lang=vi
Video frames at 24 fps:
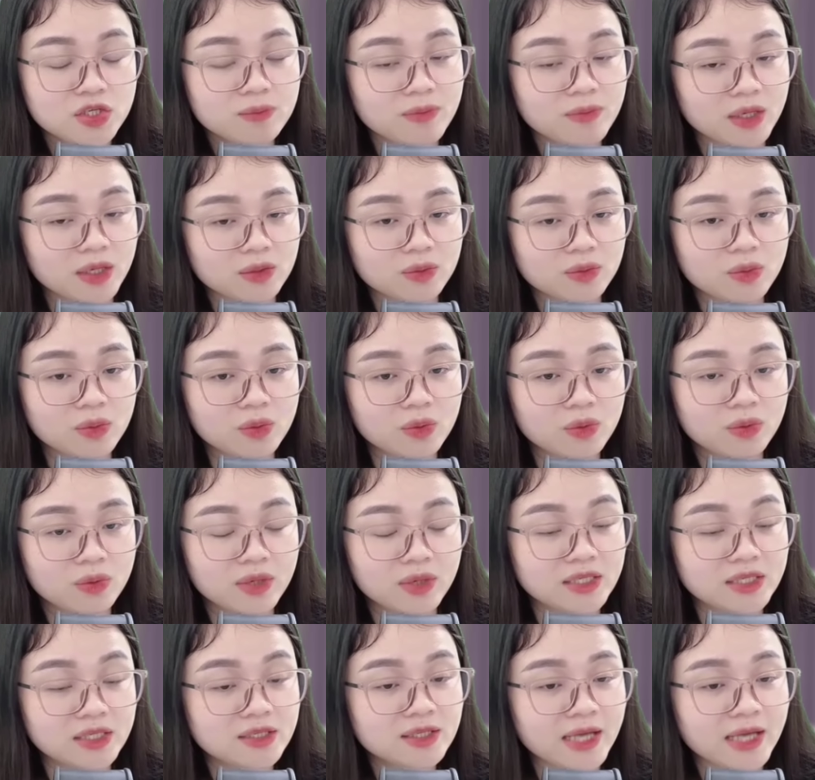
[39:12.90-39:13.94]
Trước mặt
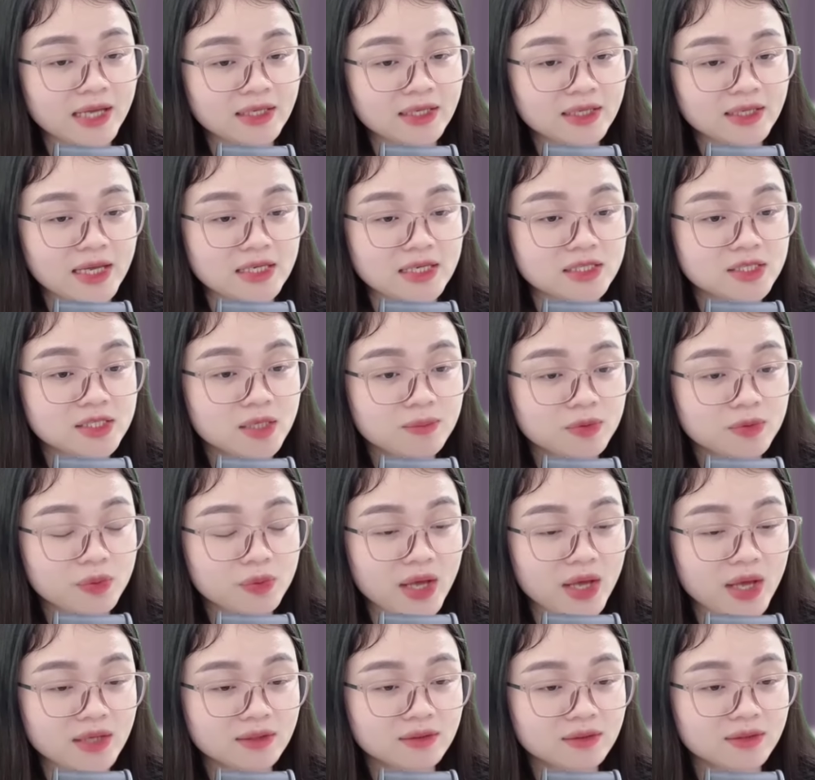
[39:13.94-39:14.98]
cô là những ánh đèn
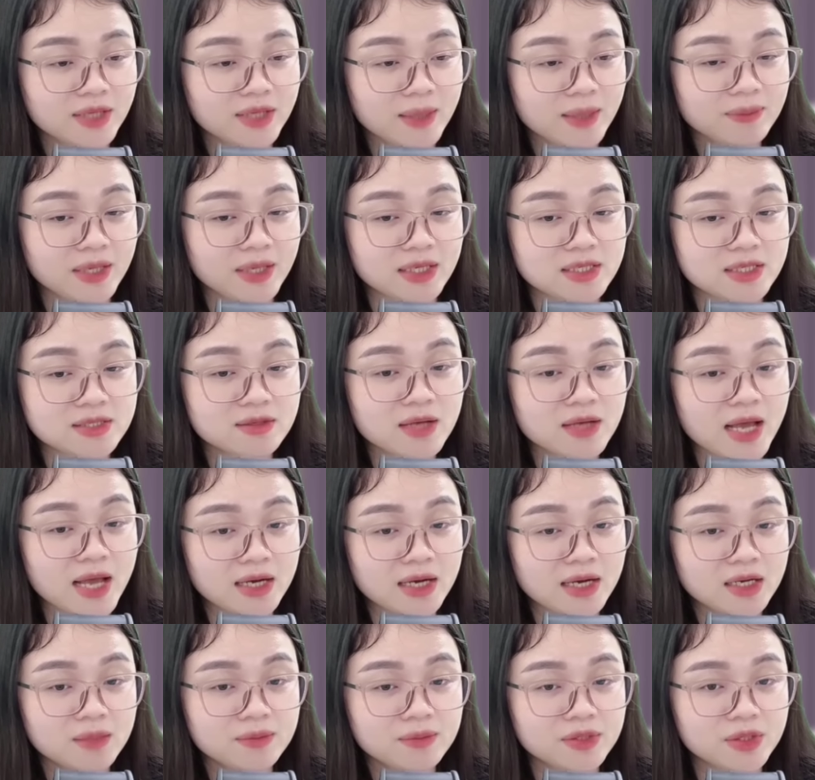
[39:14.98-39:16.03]
chớp nhoáng Ghép thành chữ
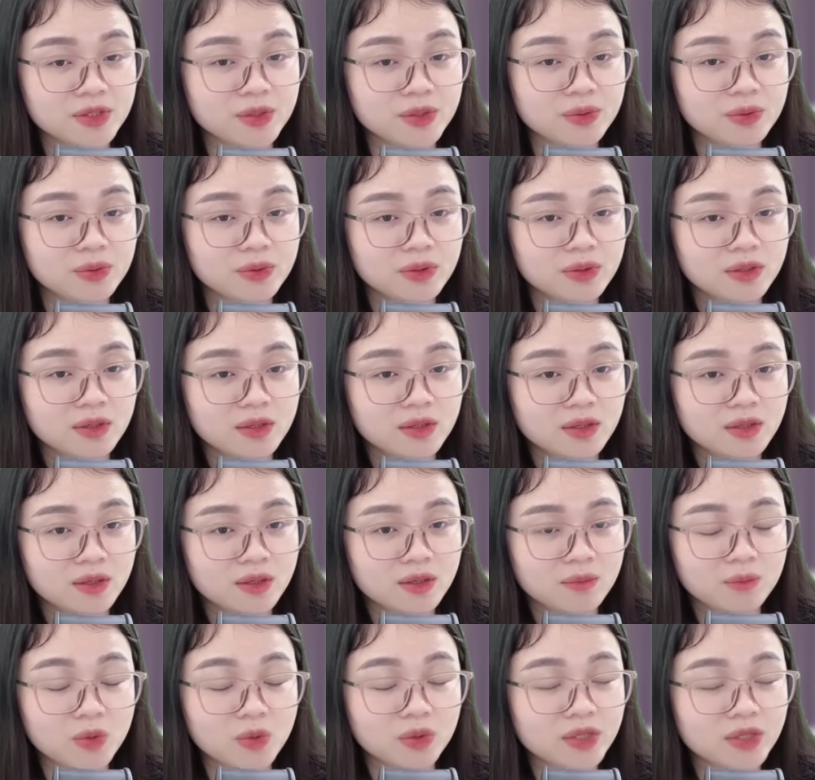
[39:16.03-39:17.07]
I love you
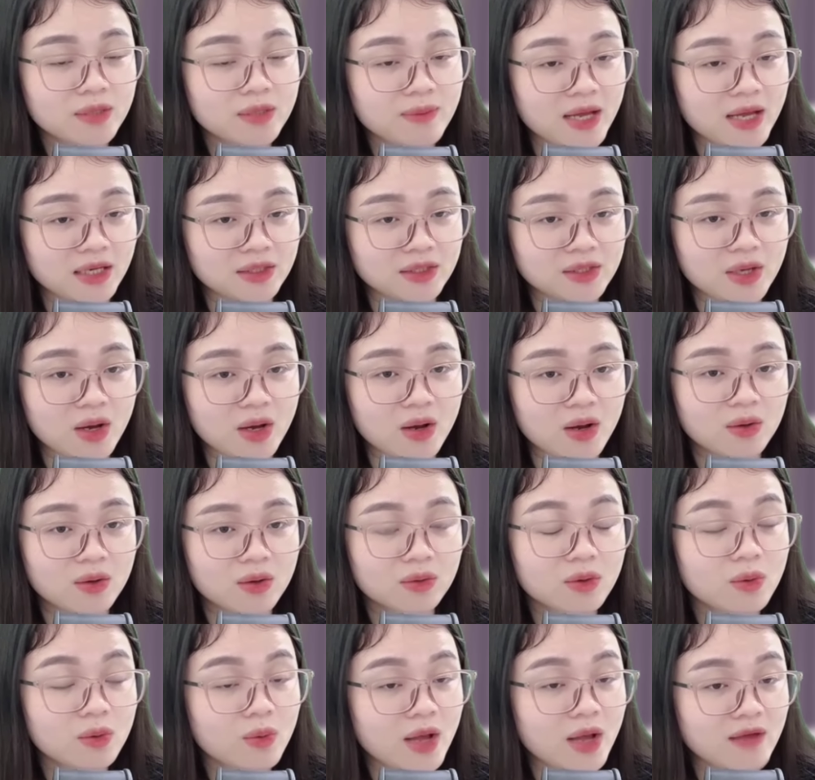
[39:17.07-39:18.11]
Một cái bàn
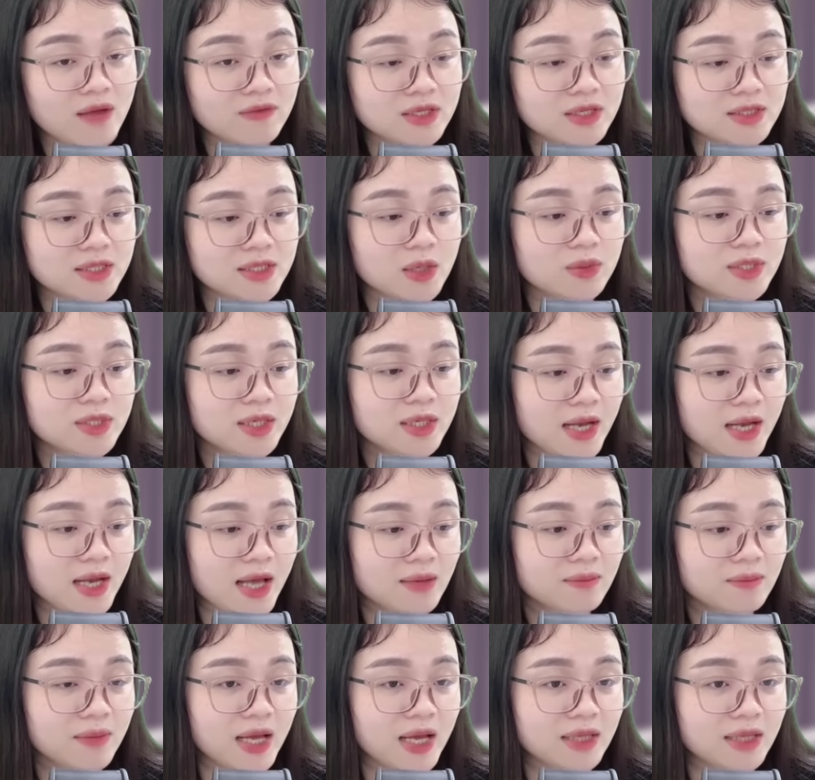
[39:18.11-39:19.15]
nhỏ có hoa và rượu
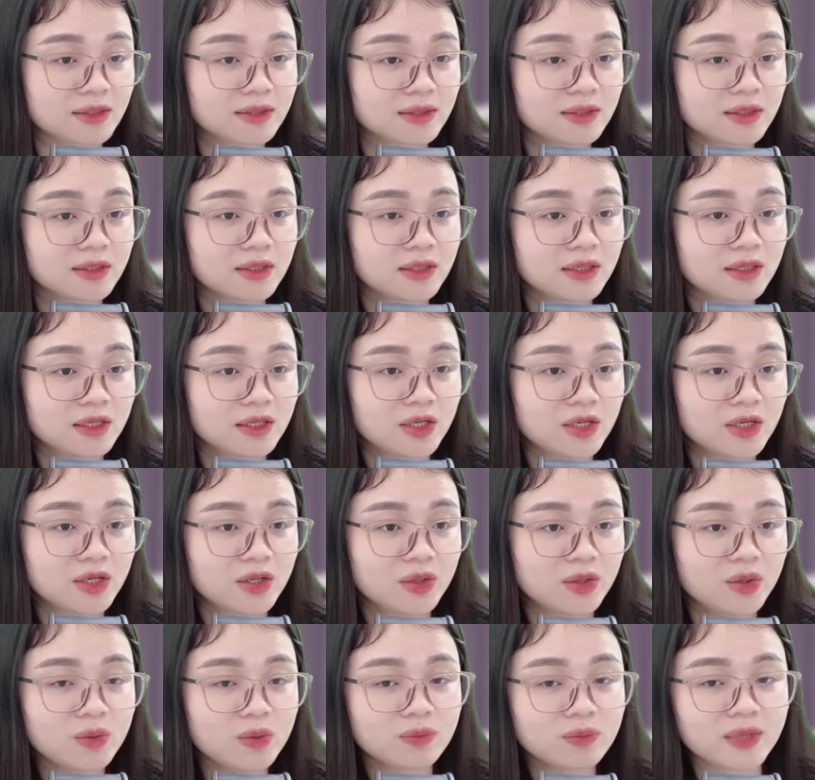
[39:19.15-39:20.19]
rất lãng mạn
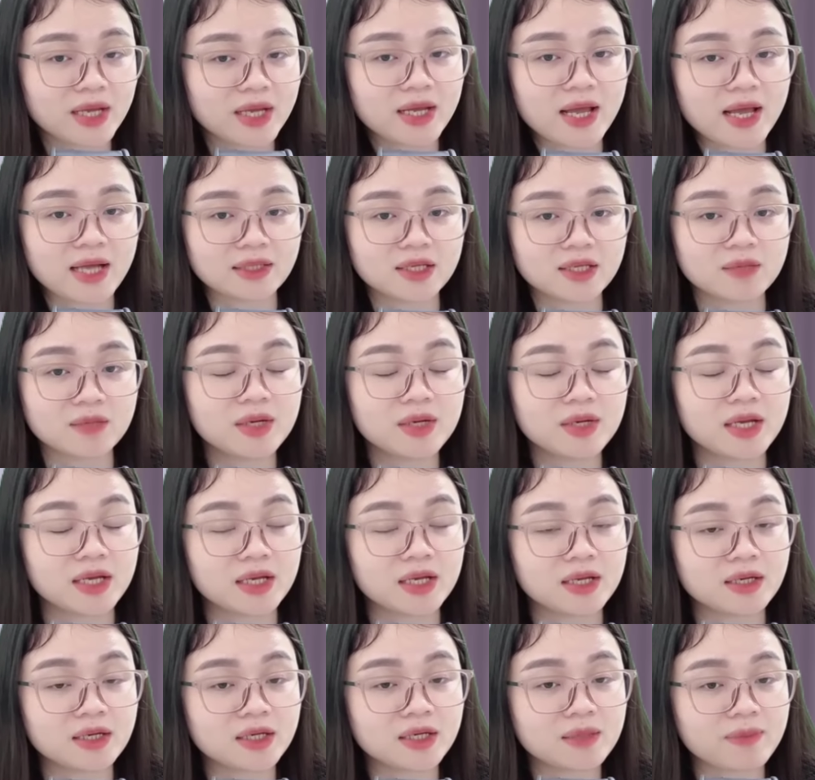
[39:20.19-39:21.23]
Lúc này Hải Thịnh
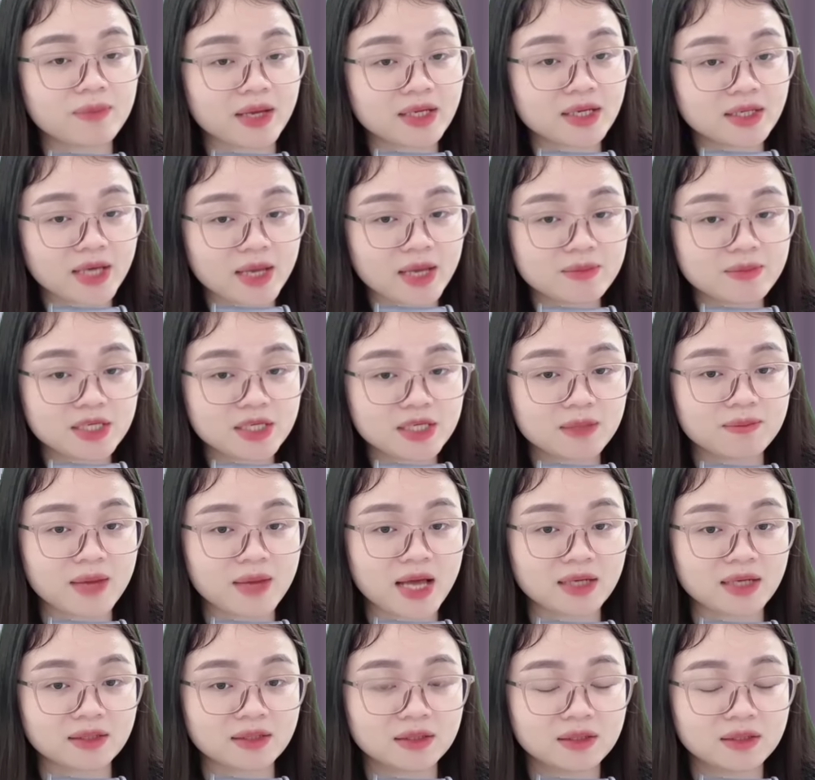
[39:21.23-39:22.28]
mới để ý đến cái bánh kem
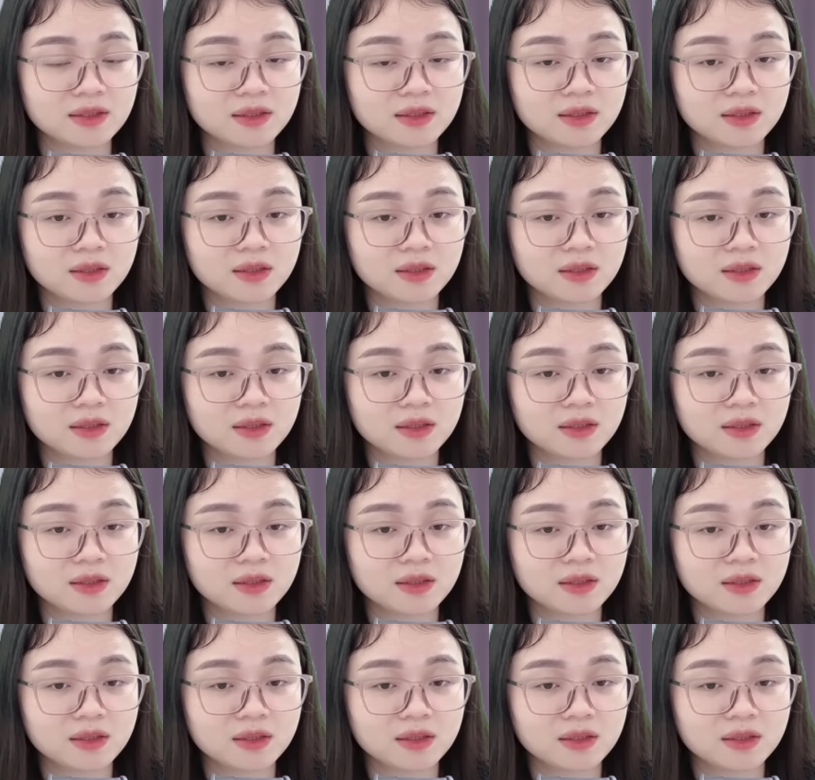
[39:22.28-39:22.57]
trên bàn